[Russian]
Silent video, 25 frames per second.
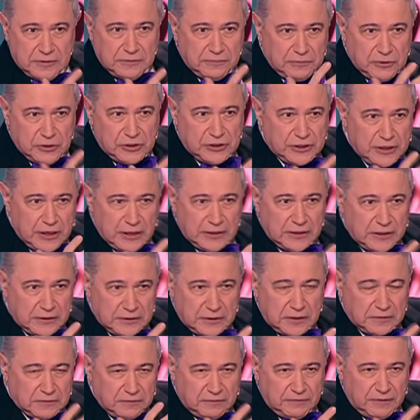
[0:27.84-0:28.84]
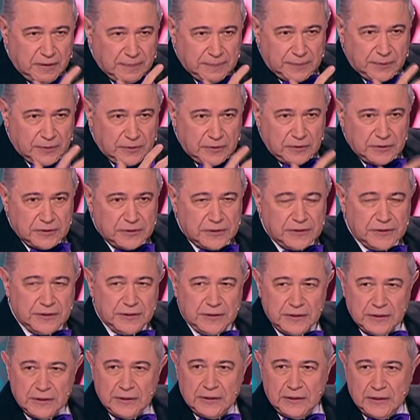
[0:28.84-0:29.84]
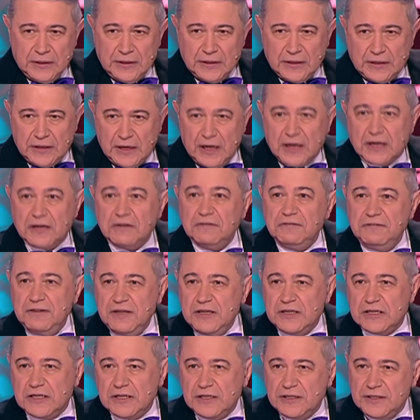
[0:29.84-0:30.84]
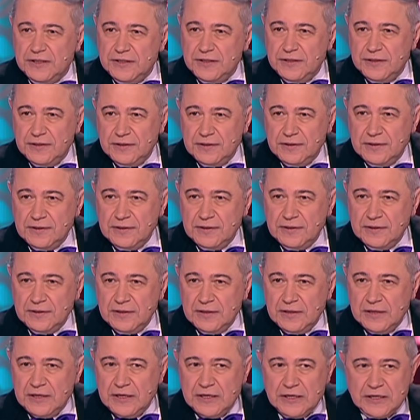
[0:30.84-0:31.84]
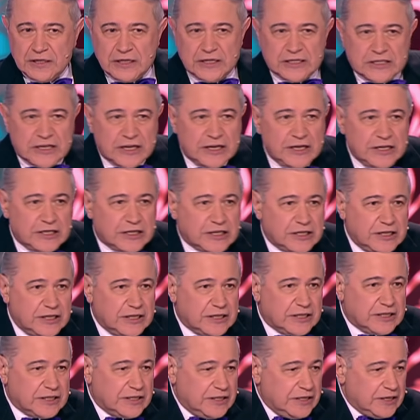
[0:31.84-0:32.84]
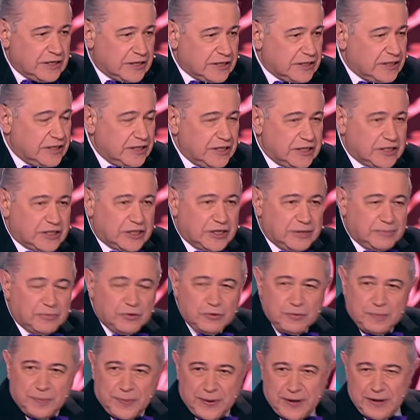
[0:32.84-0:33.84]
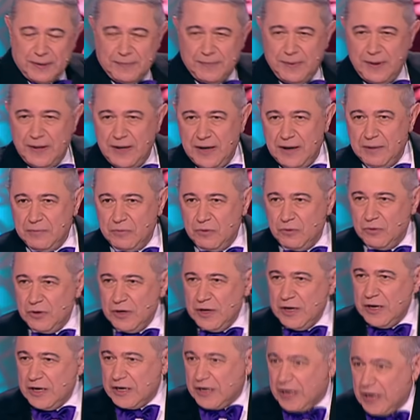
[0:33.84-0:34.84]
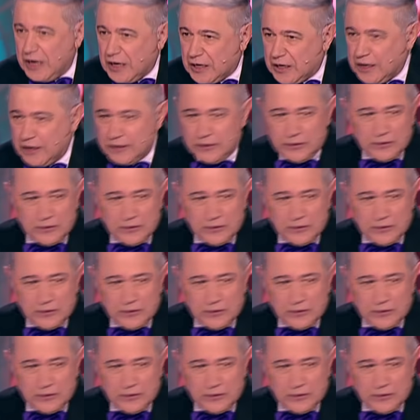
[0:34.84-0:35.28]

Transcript: звучал этот вопрос – как выжить, как решить неразрешимую проблему. Как